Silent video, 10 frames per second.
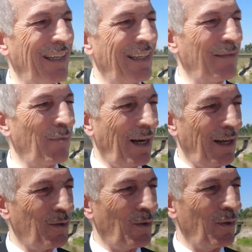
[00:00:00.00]
e,
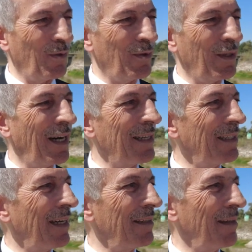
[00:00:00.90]
Maraş olduğu,
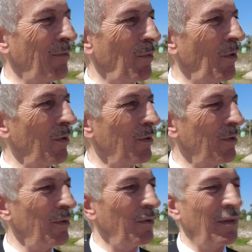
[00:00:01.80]
Gaziantep
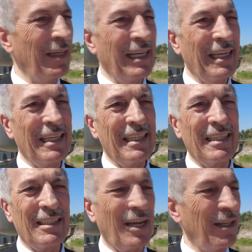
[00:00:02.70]
olduğu,
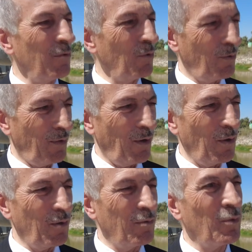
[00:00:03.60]
e, Şanlıurfa
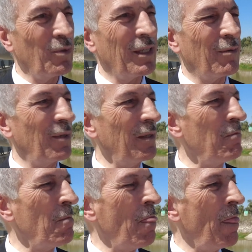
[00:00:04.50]
oldu. Bunun gibi
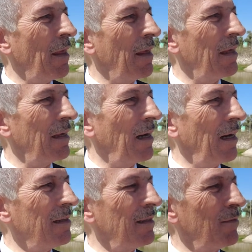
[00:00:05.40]
e,
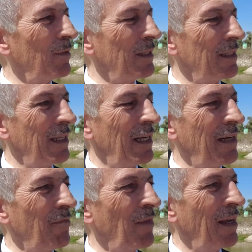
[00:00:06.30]
Aydın'ımızın
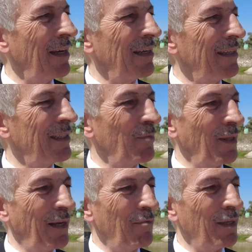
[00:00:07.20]
da
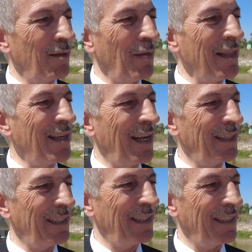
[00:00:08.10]
ismine bir
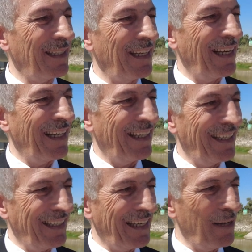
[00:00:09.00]
Menderes
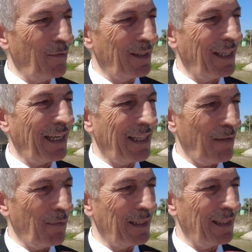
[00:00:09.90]
e, kelimesi
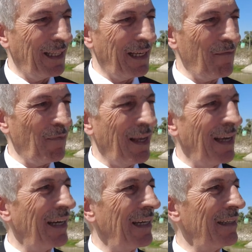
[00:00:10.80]
eklenmesinde
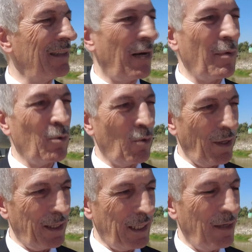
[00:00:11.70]
e, isabet
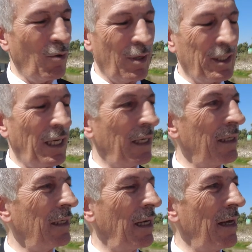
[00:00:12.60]
olaca, olacağı
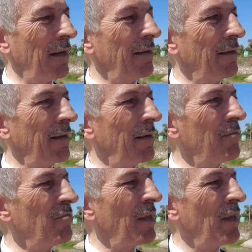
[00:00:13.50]
kanaatindeyim.